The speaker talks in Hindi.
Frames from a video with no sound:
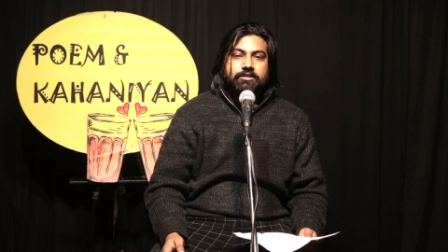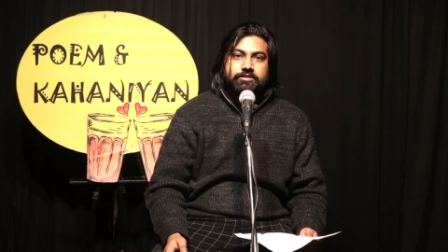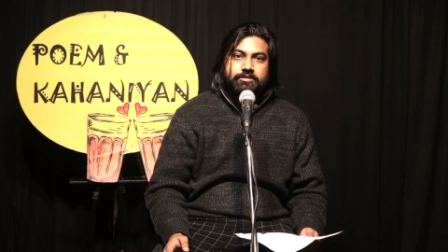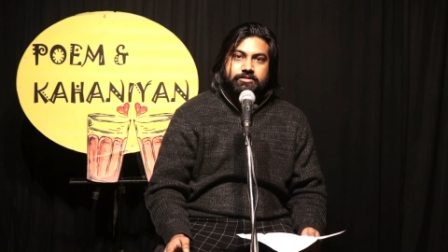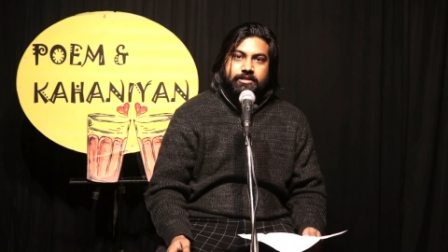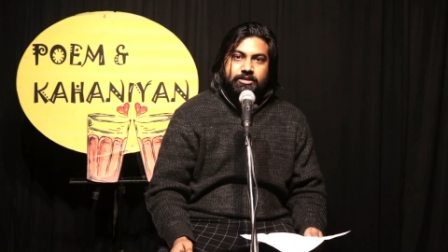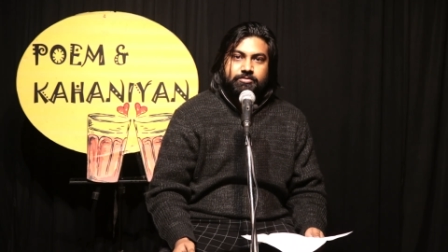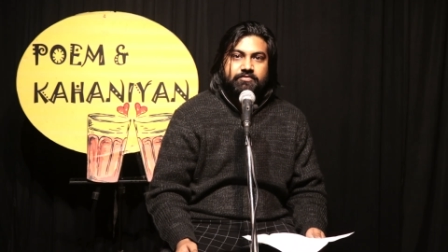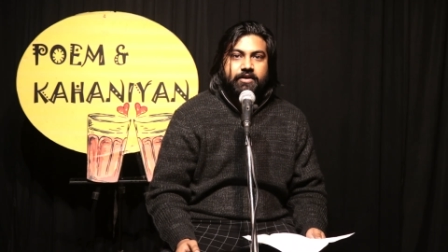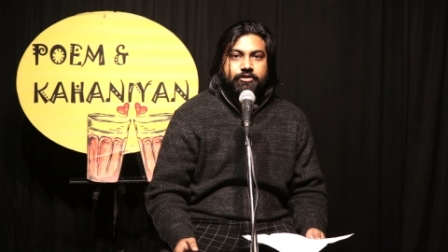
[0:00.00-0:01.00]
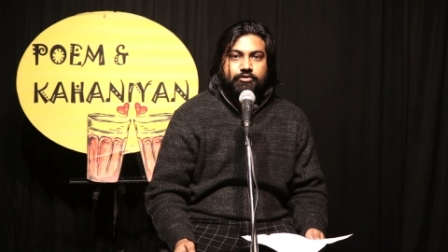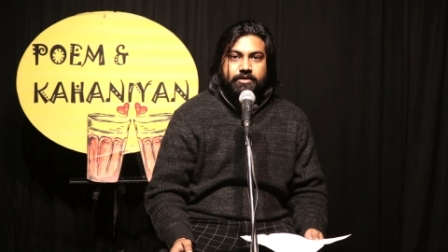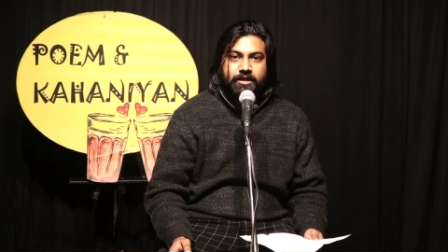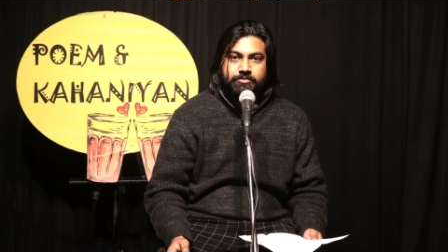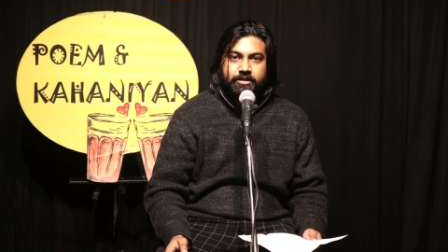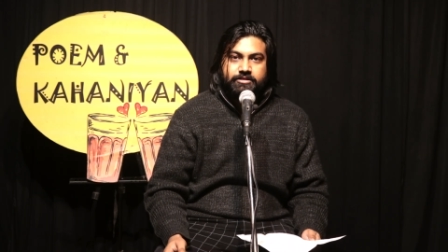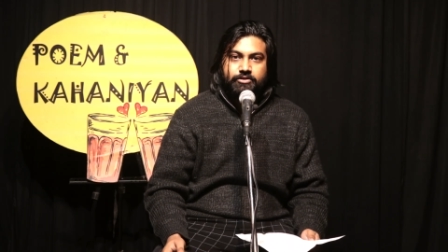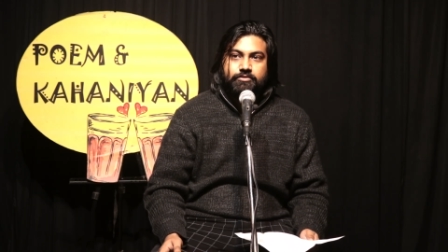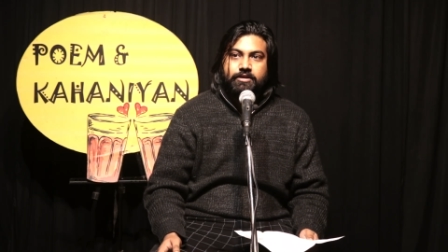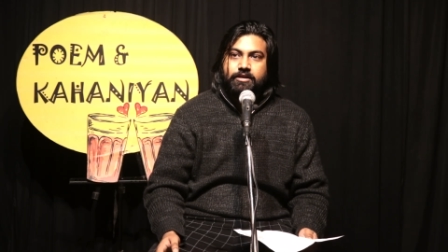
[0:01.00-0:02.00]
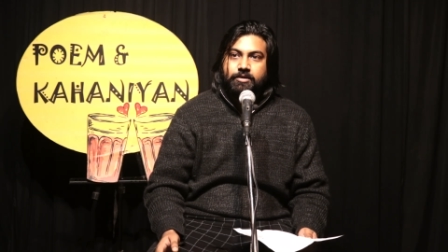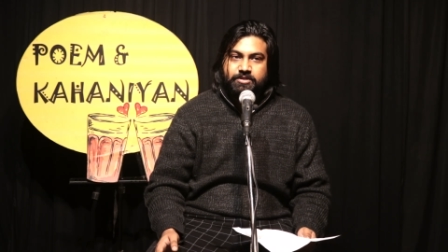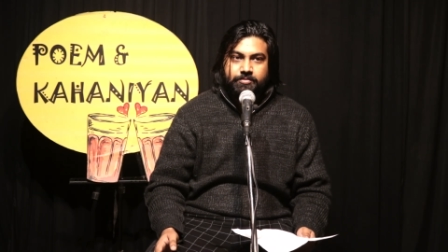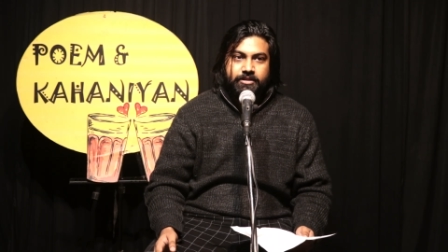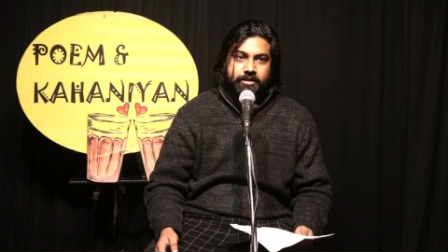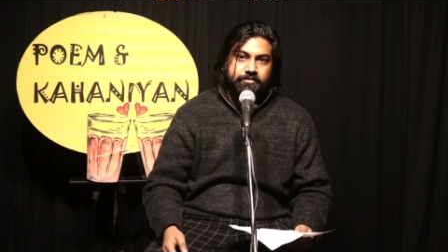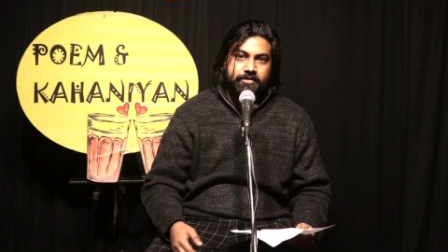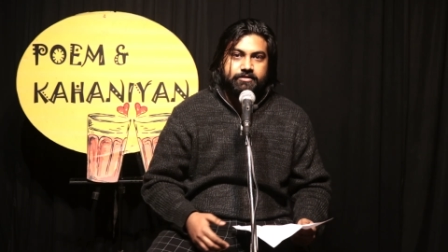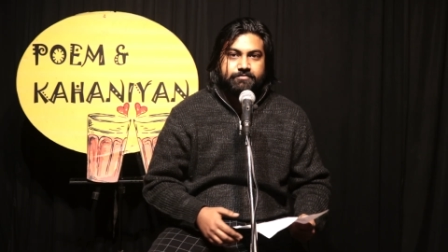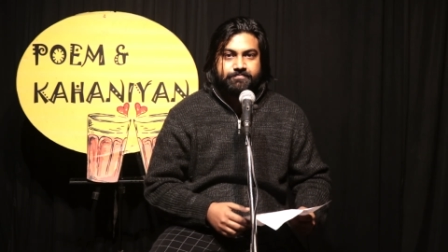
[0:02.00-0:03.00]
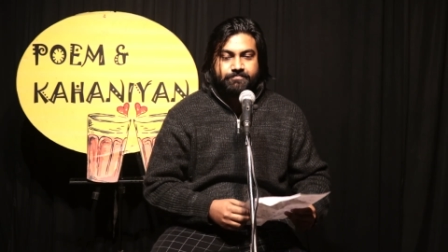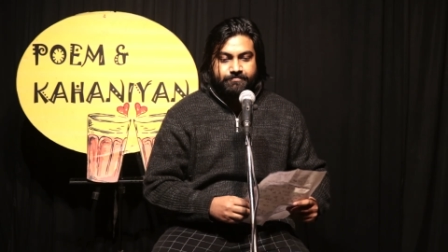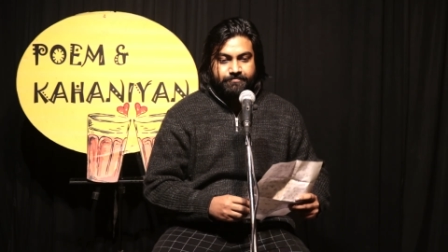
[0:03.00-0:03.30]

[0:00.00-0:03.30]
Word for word: इसी के साथ अपनी वाणी को विराम देना चाहूंगा आप सबका धन्यवाद